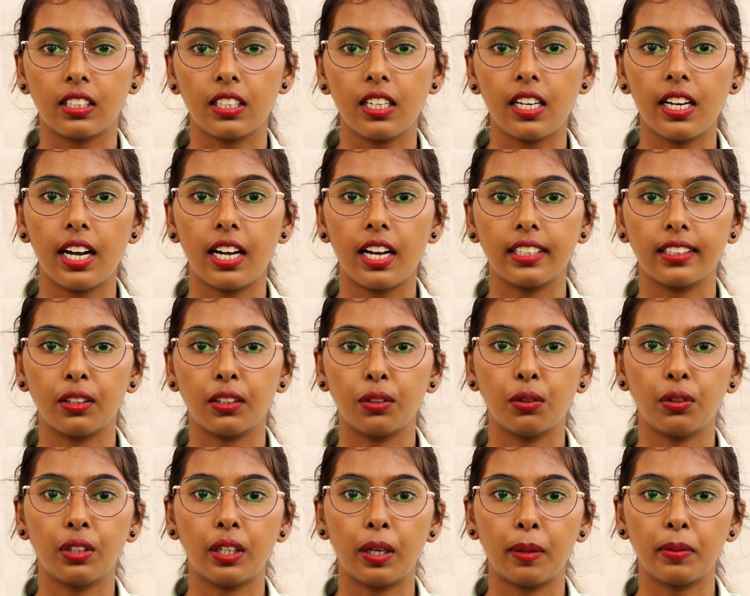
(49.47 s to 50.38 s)
इसलिए आज
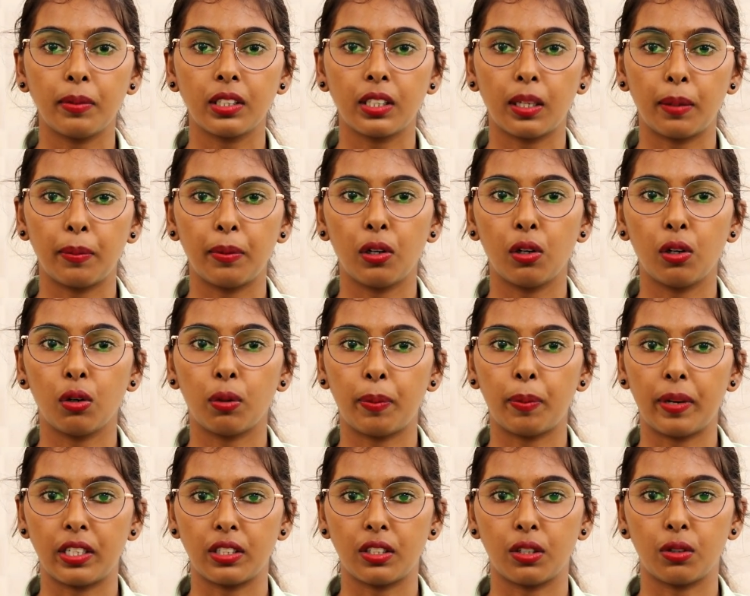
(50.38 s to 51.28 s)
की दुनिया में सभी
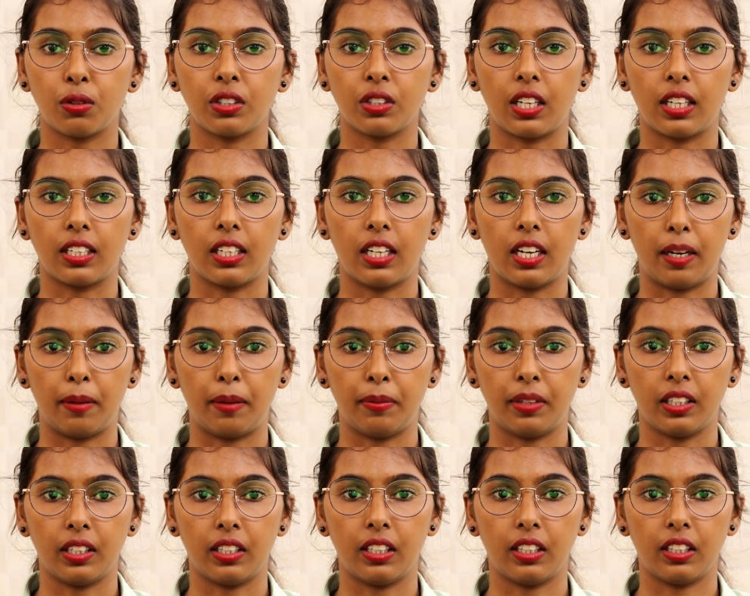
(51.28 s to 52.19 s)
लोग पैसे को ज़्यादा
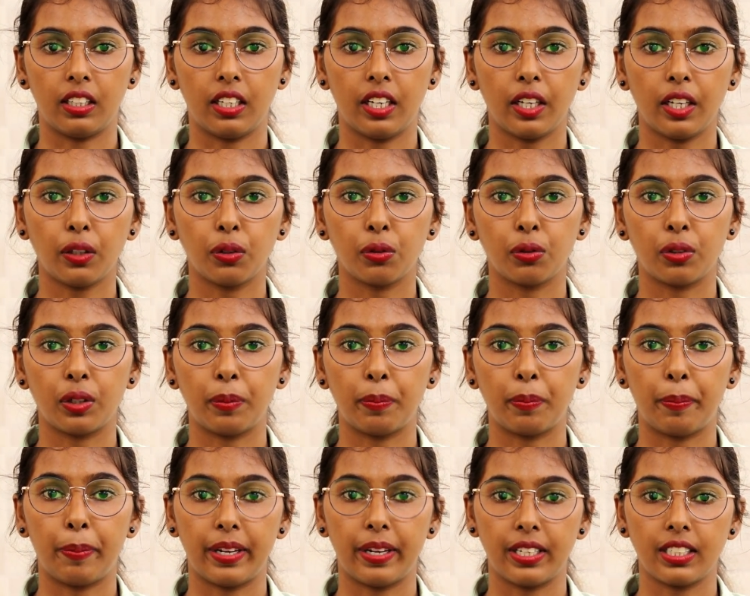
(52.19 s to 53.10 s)
अहमियत देते हैं
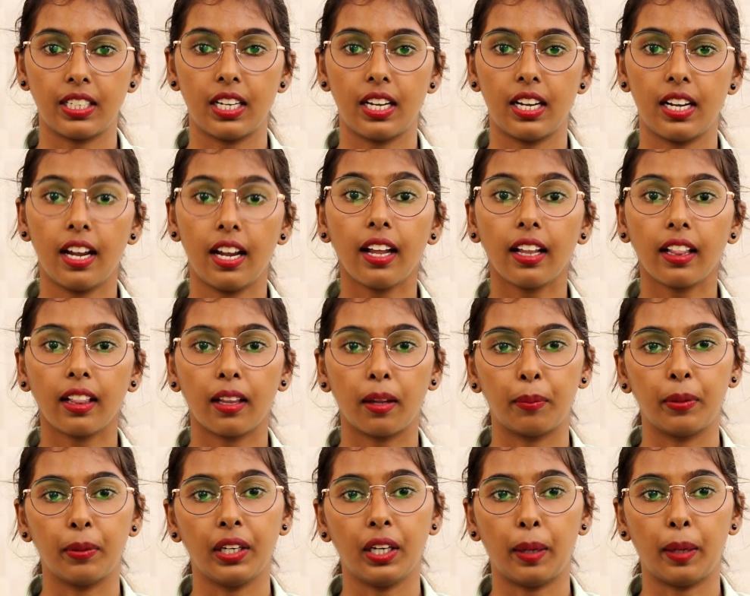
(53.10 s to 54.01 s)
क्योंकि पैसा है
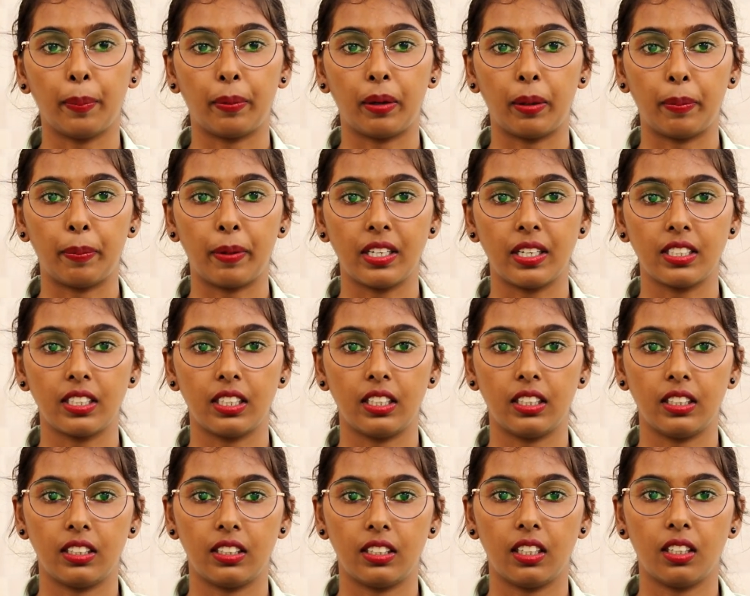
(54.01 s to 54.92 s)
तभी आपके
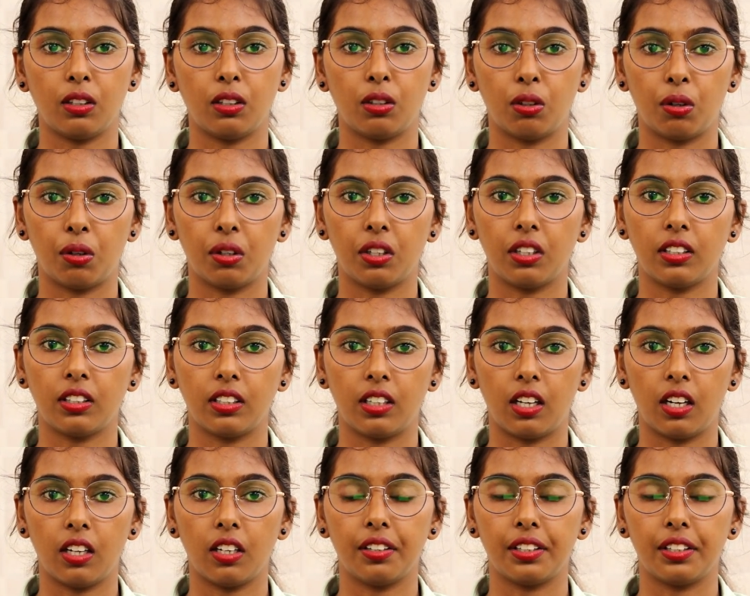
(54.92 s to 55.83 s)
पास इज्जत
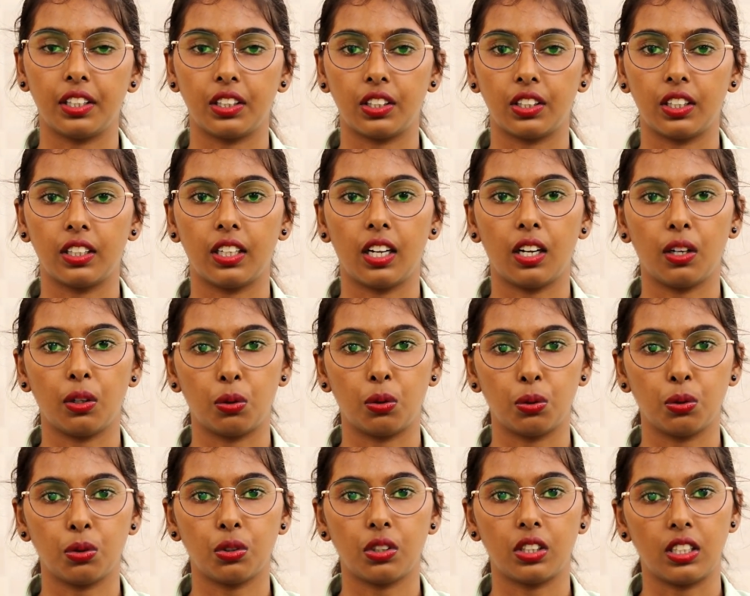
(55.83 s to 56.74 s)
दौलत घर
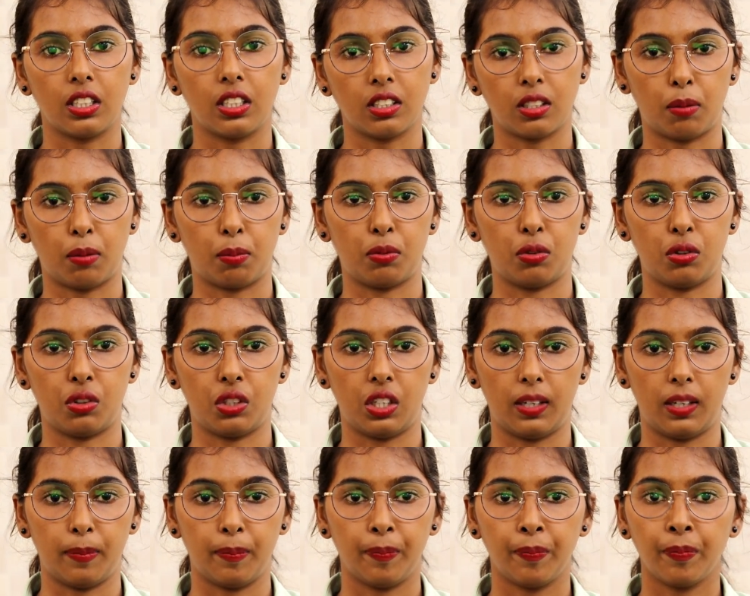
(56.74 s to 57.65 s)
रिश्तेदार दोस्त ये सब
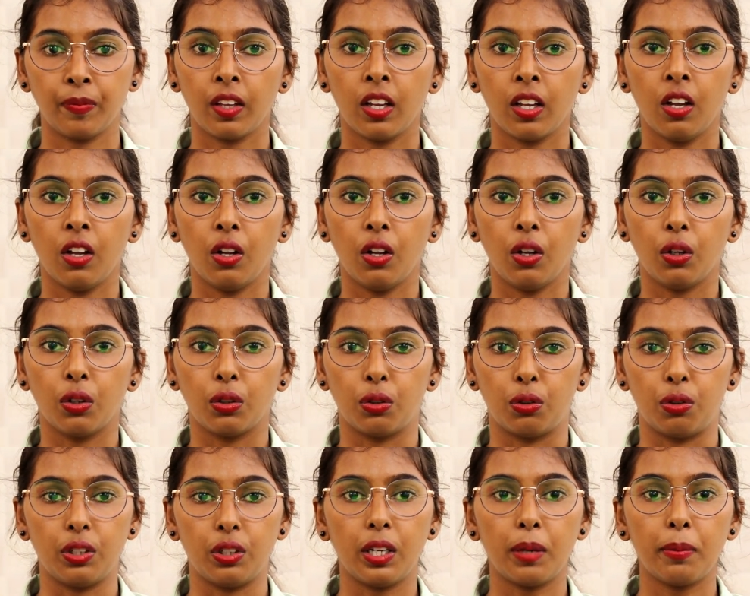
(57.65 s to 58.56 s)
कुछ है
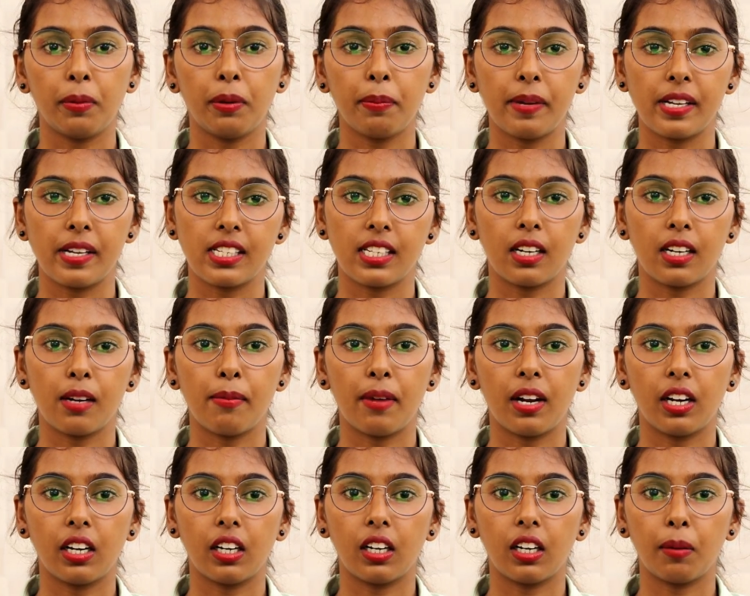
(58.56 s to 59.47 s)
दुनिया में पैसे
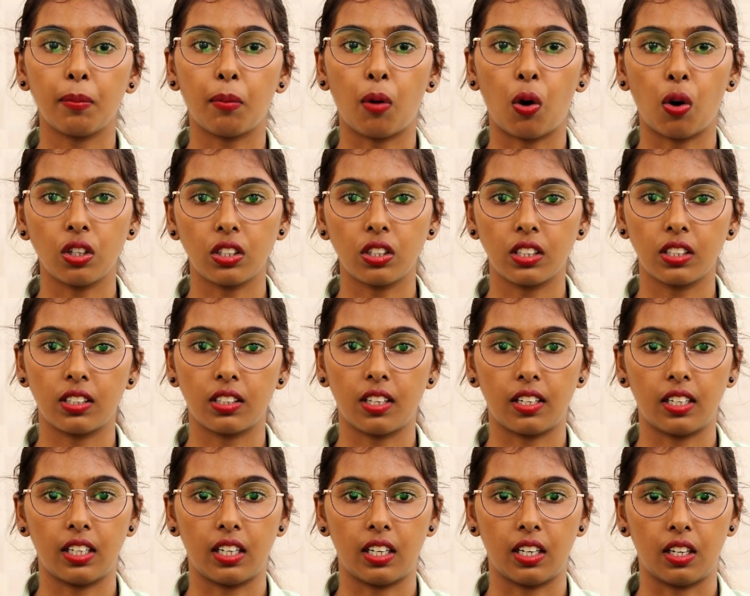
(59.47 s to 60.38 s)
कमाने के बहुत से
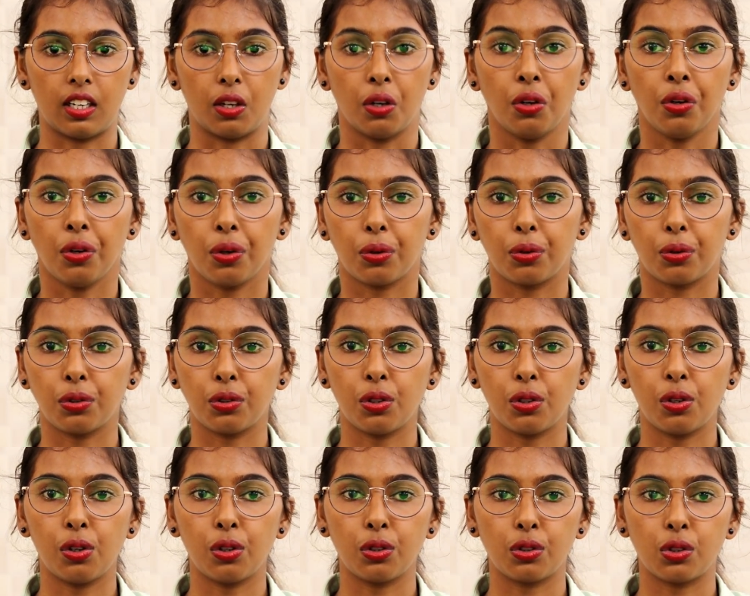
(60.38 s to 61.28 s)
ज़रिए हैं
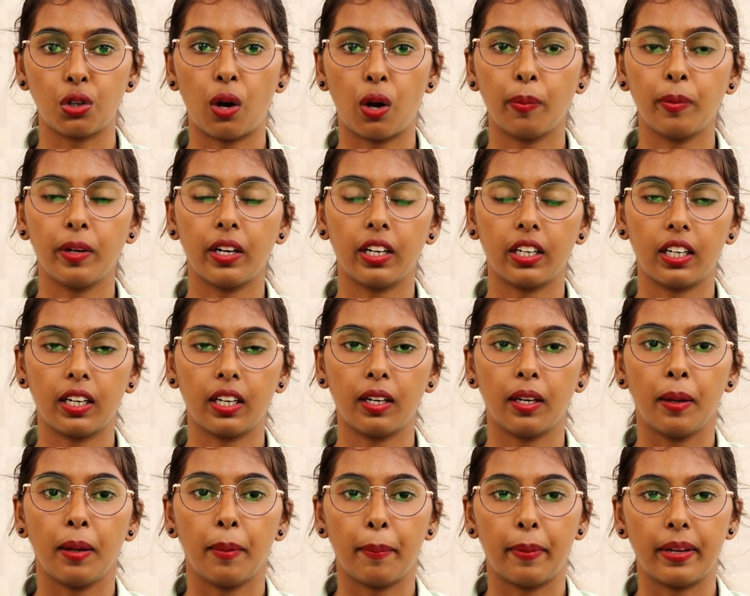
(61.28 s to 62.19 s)
कुछ लोग जॉब
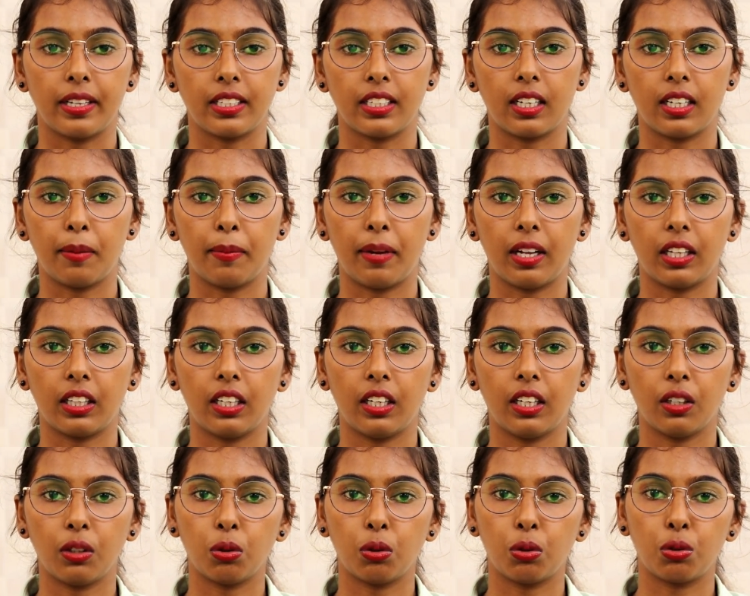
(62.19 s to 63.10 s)
करके पैसे
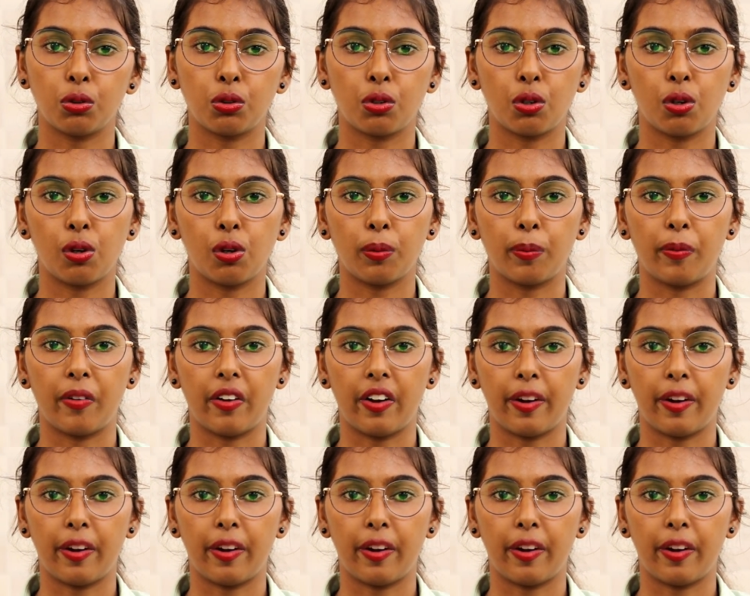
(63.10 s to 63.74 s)
कमाते हैं तो कुछ लोग